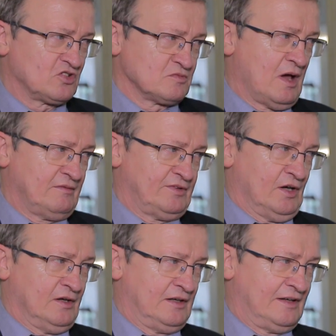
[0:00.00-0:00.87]

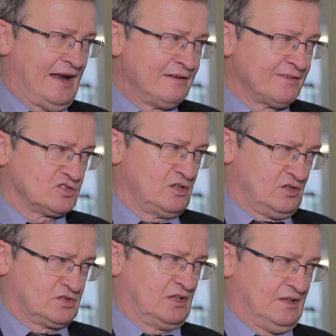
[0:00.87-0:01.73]
rozmawia, ale
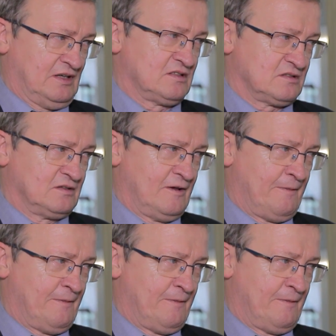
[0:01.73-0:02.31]
najważniejsze jest,